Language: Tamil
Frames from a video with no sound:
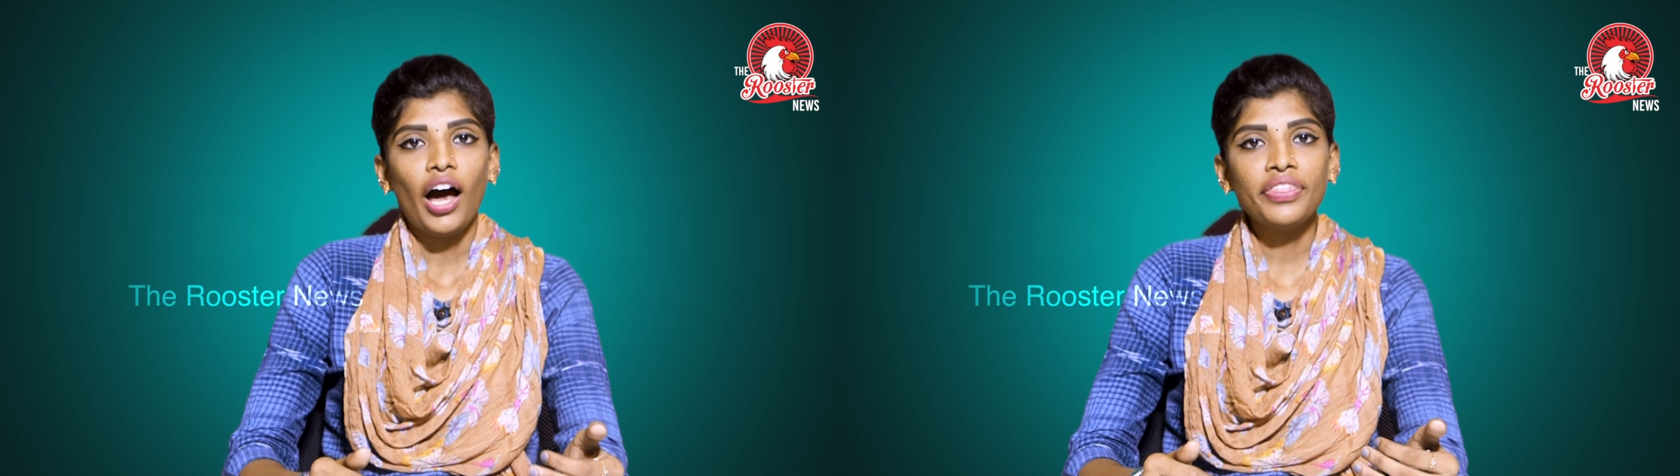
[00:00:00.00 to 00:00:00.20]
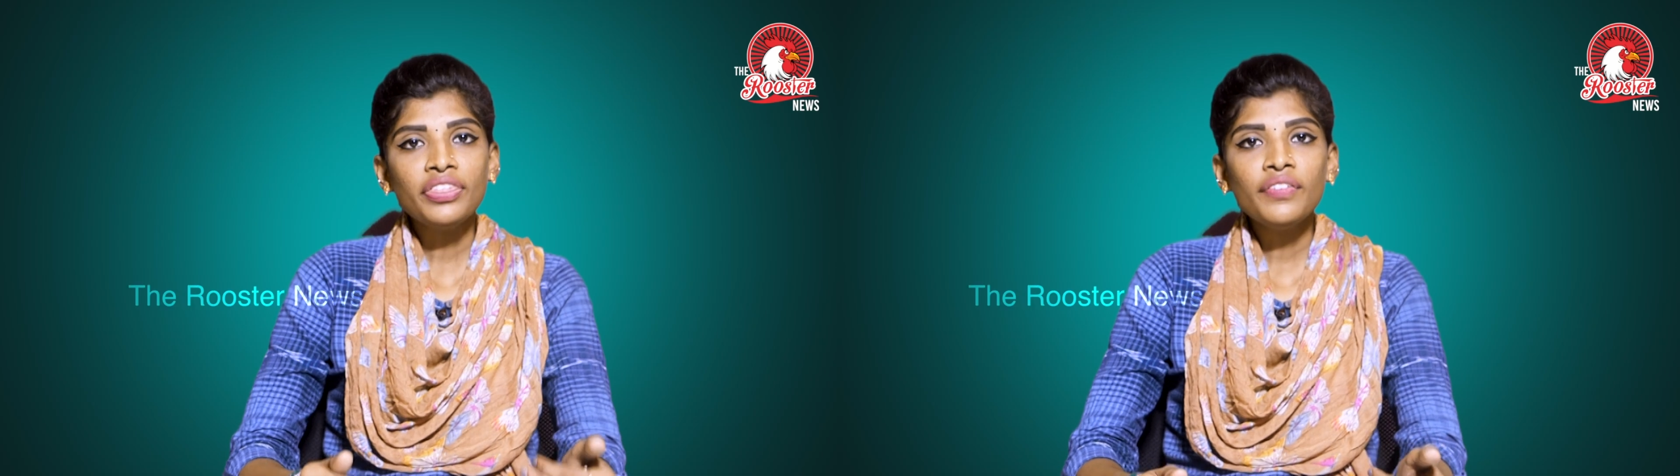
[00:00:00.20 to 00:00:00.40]

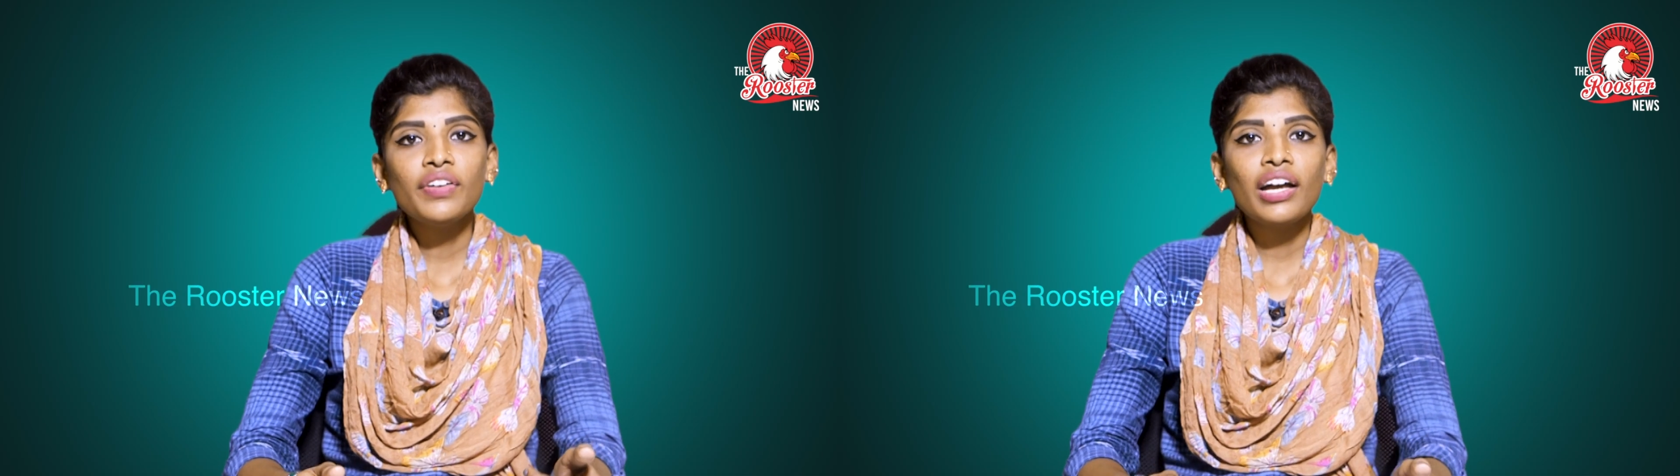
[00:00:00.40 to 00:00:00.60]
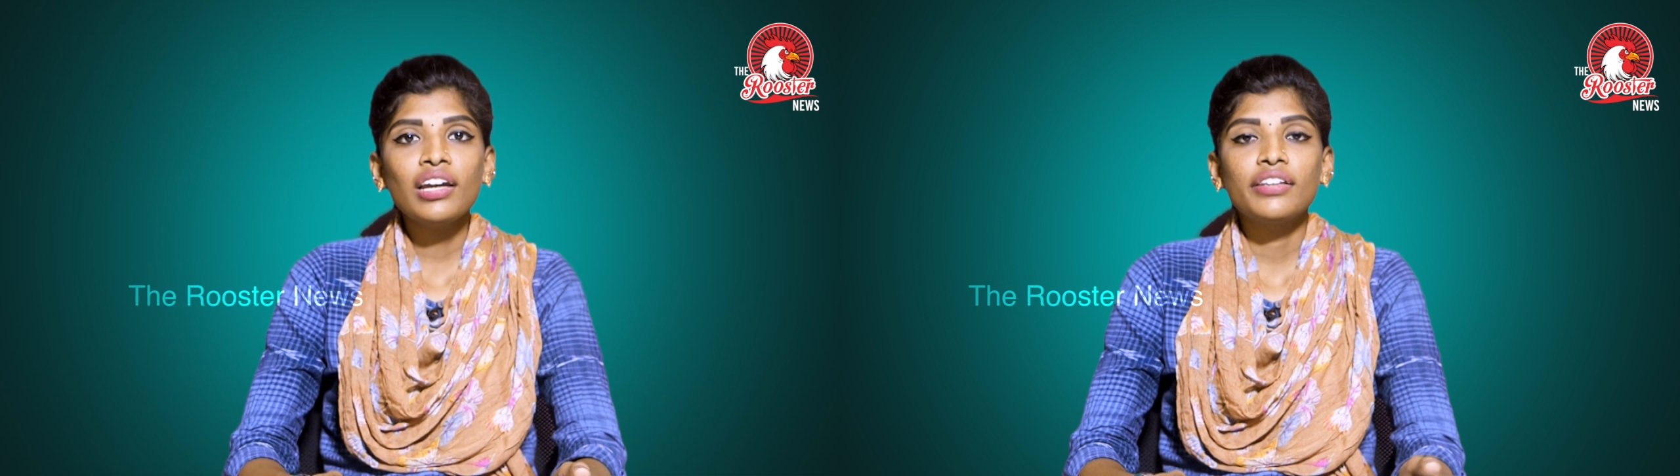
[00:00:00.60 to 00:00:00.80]
அந்த
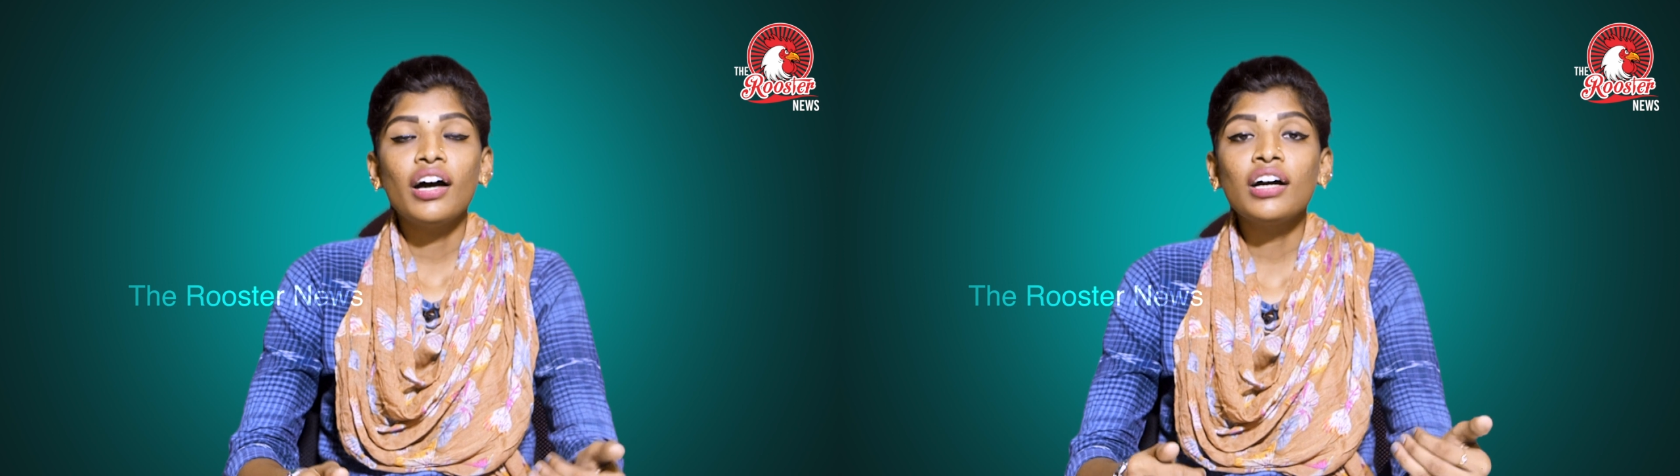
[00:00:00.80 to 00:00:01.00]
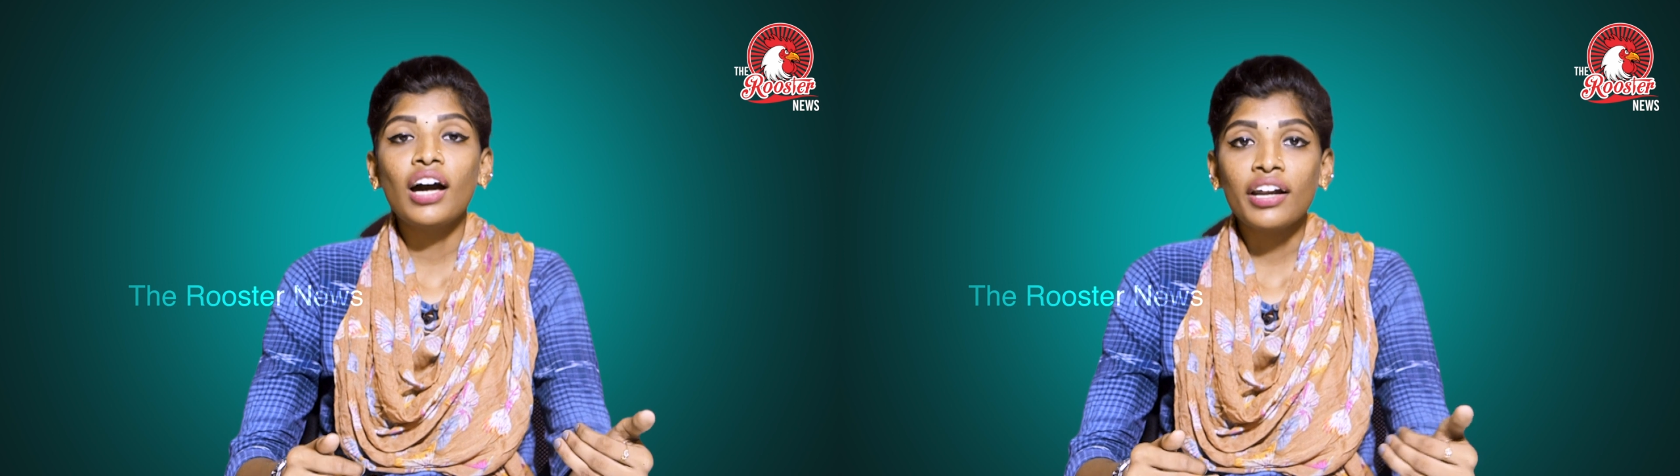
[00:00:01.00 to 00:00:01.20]
வகையில
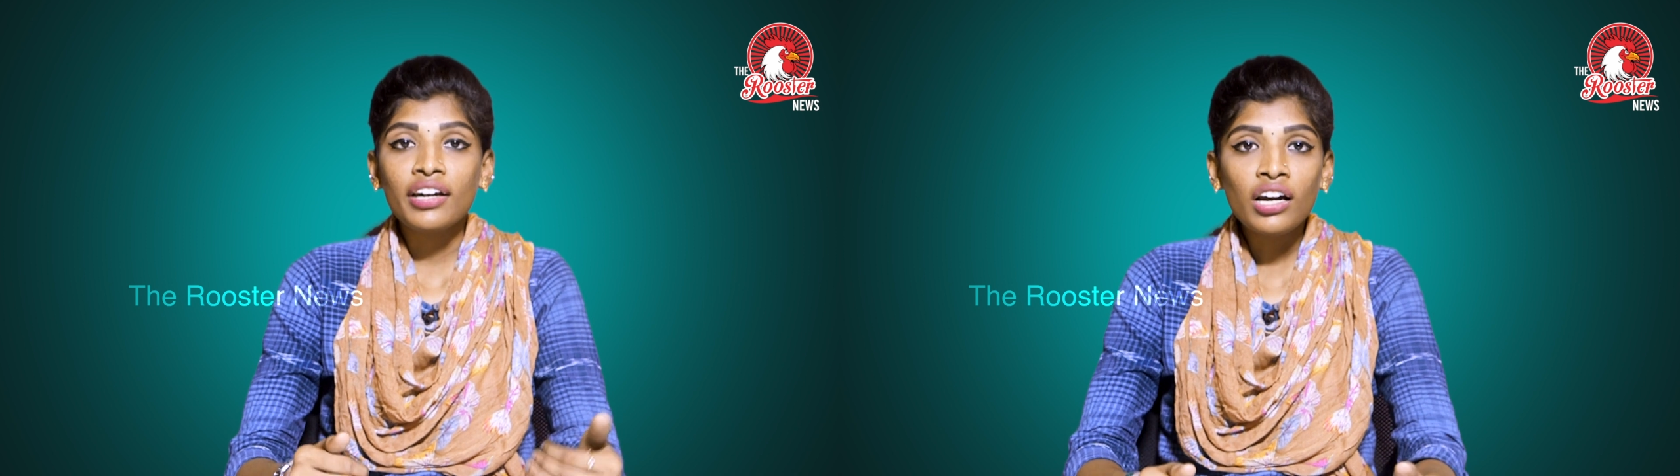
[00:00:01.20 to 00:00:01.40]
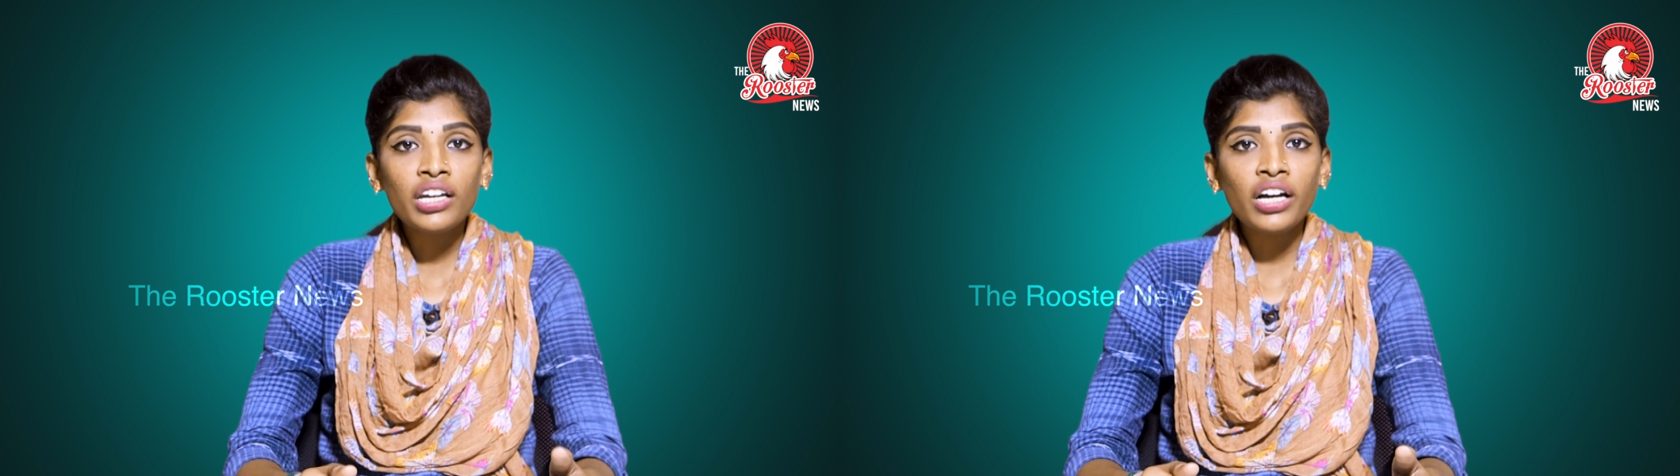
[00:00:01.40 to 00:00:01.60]
தான்
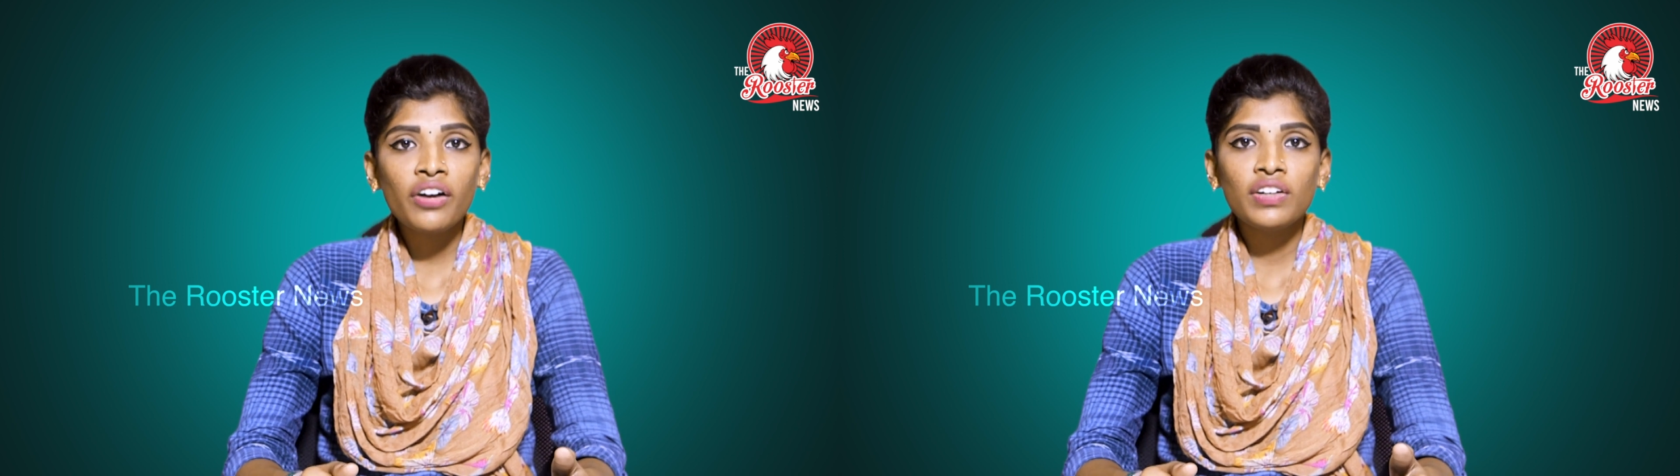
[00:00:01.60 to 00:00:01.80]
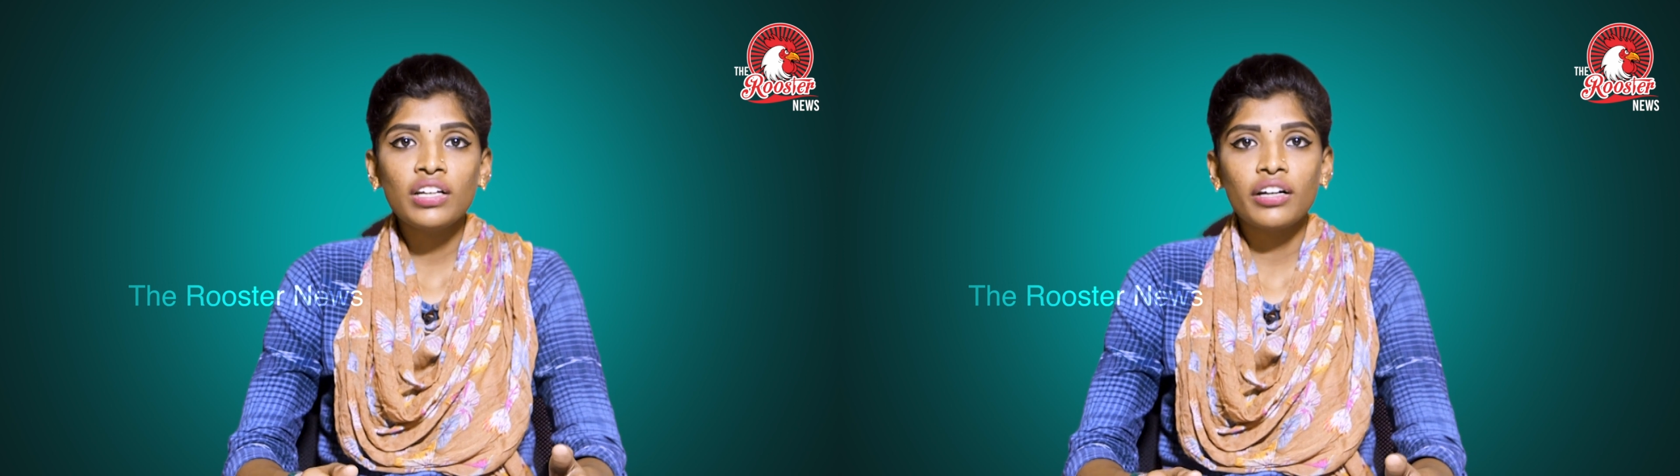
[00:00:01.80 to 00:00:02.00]

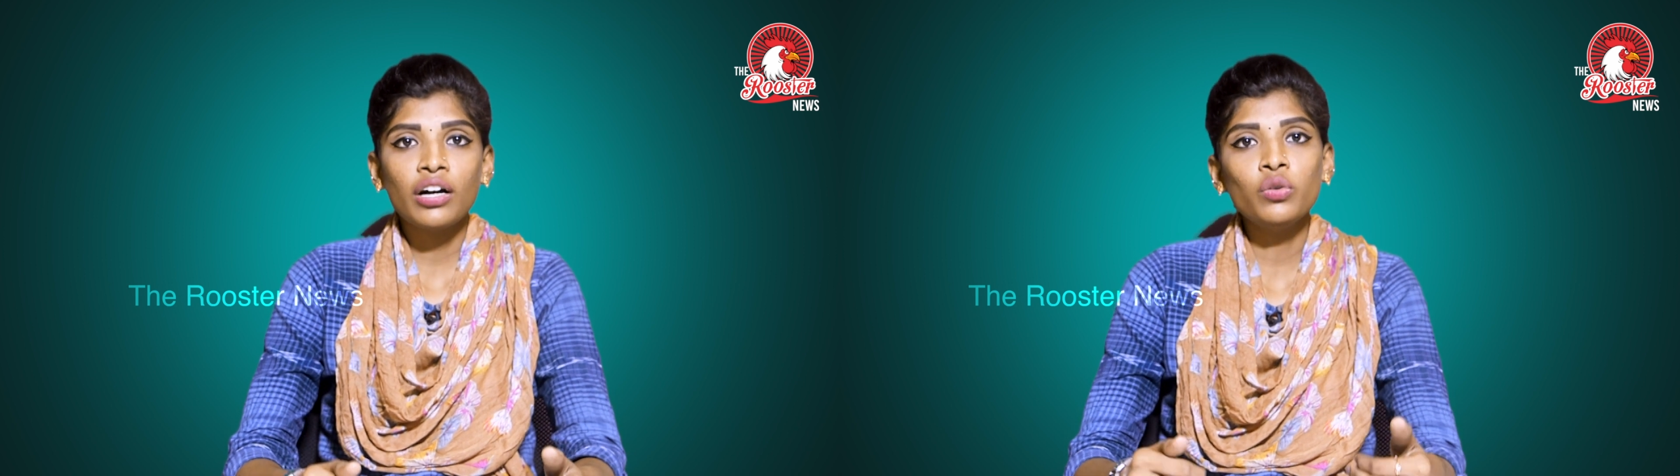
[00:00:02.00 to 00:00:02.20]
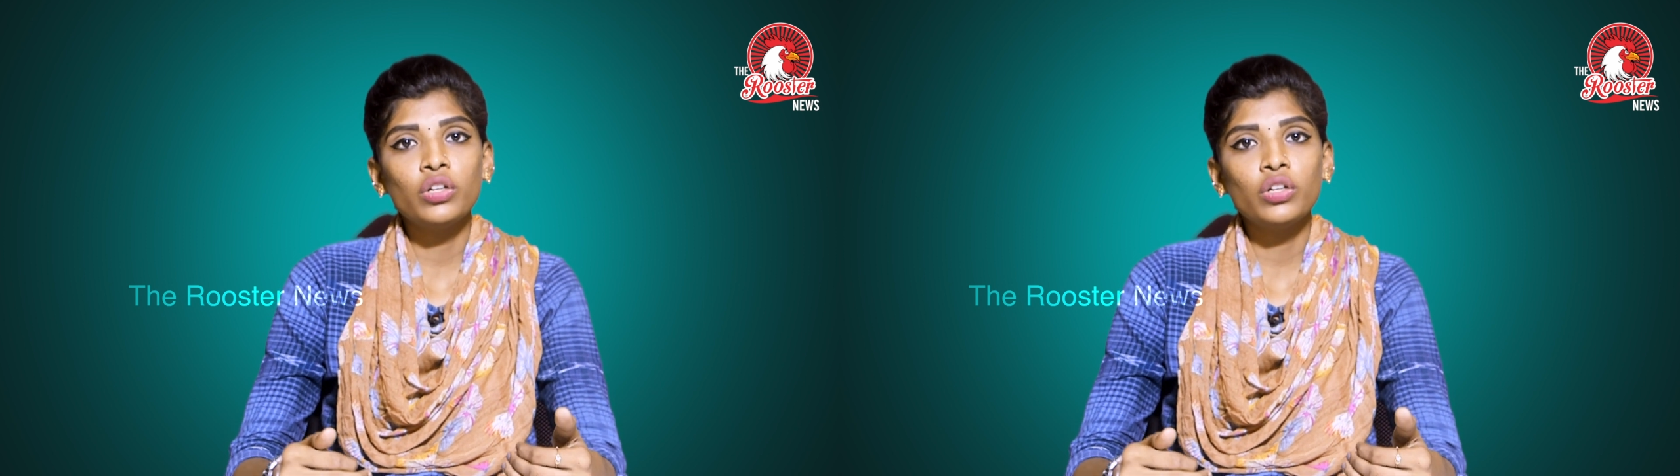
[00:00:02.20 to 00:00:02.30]
கர்நாடகாவில் இருக்க